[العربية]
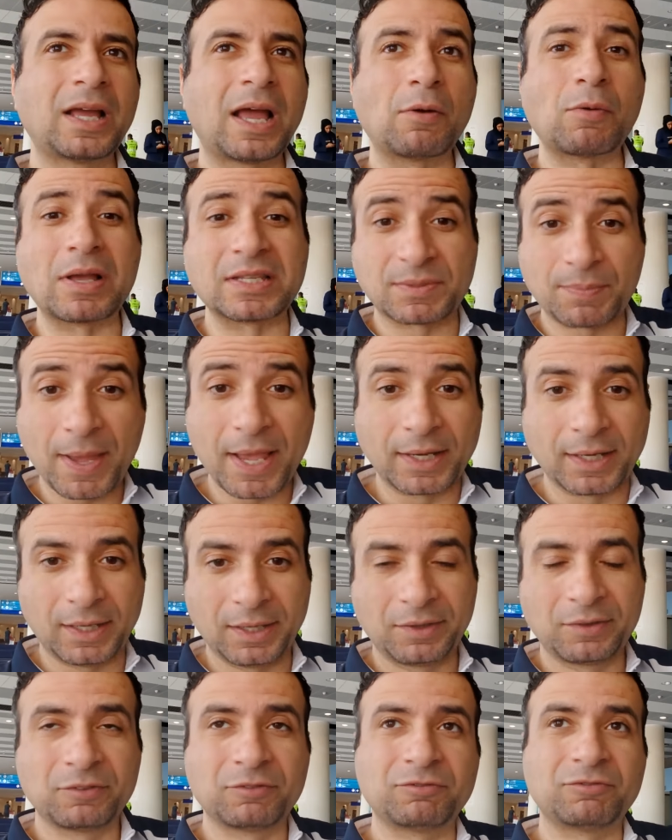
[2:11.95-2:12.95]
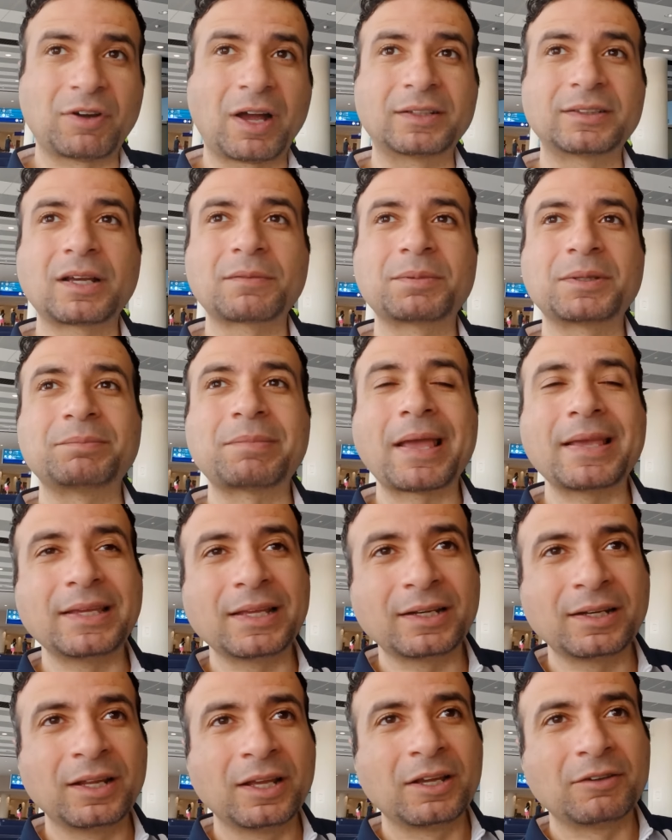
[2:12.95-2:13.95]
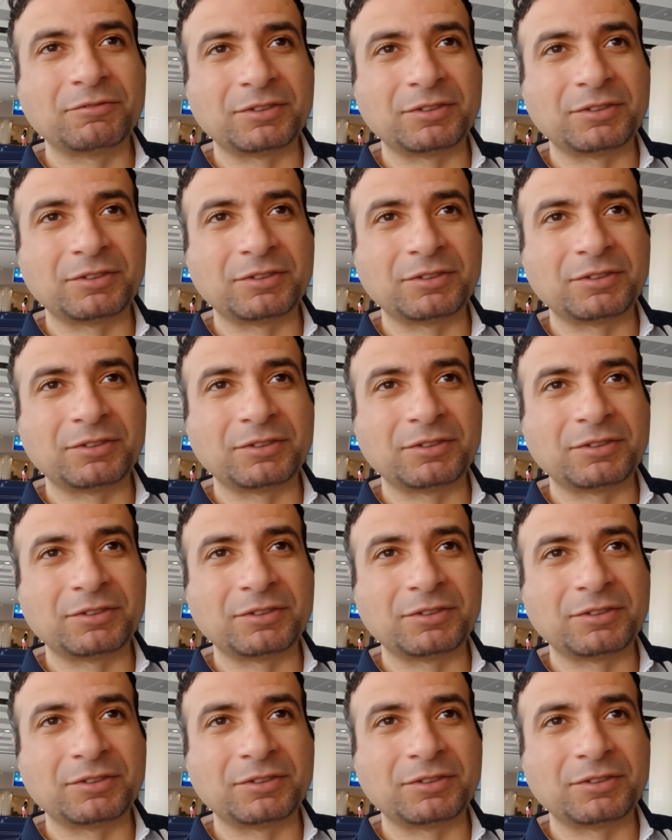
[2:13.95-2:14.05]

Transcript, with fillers: او اسباني فحضرتك بتبين